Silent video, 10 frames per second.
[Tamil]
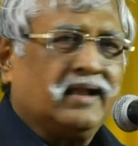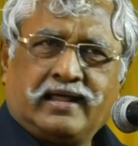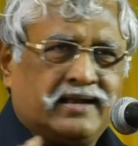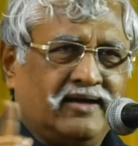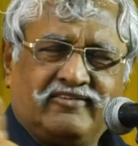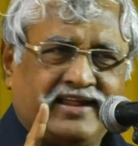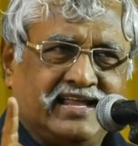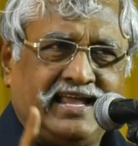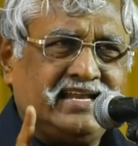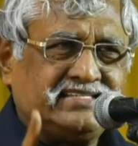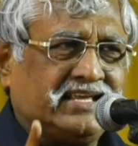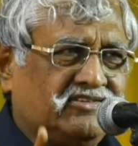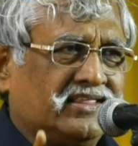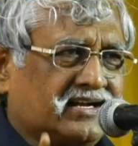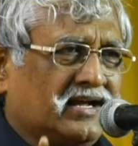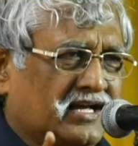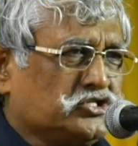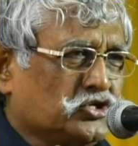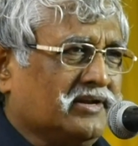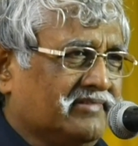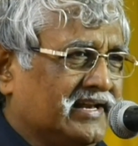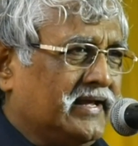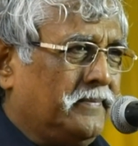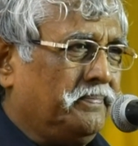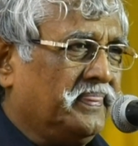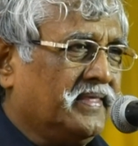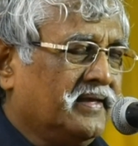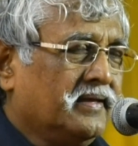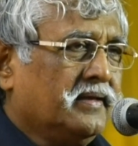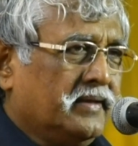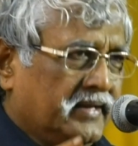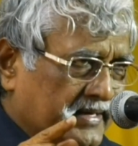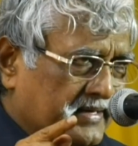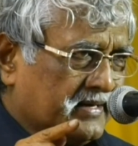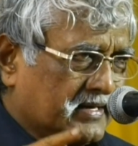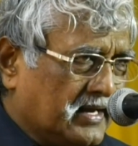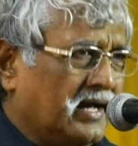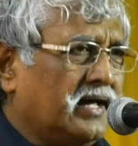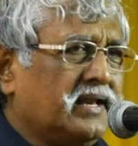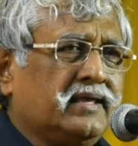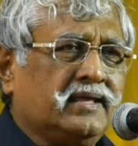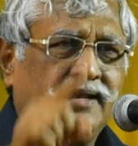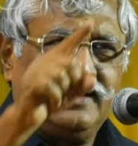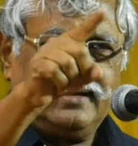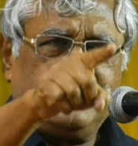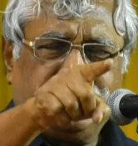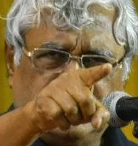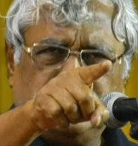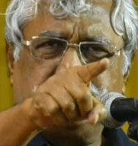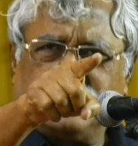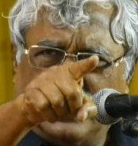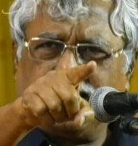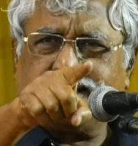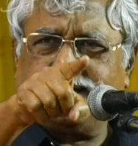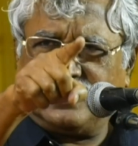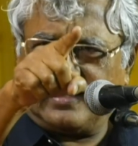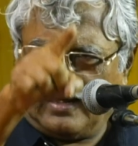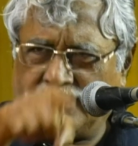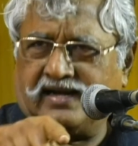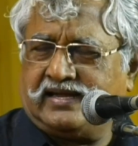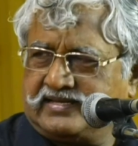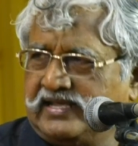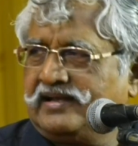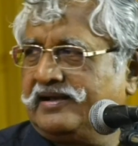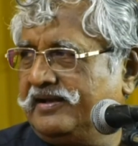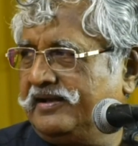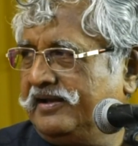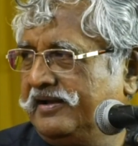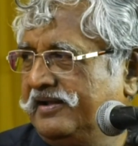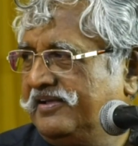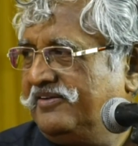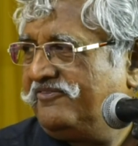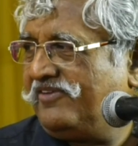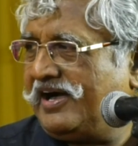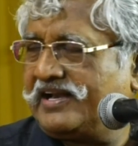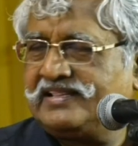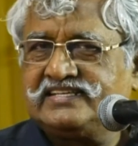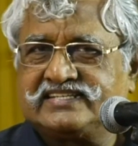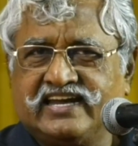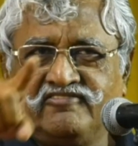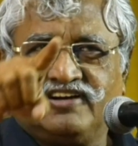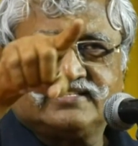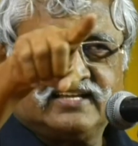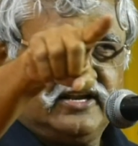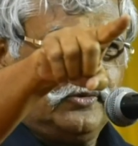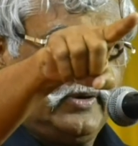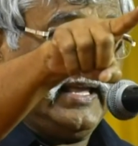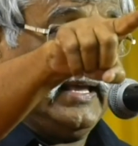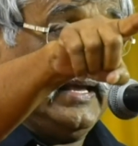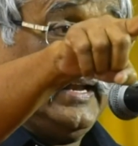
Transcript: நான் அவரை கேலி செய்வதற்காக சொல்லவில்லை இன்று காலையில் இந்து ஆங்கில நாளேட்டில் வானதி ஸ்ரீனிவாசனினுடைய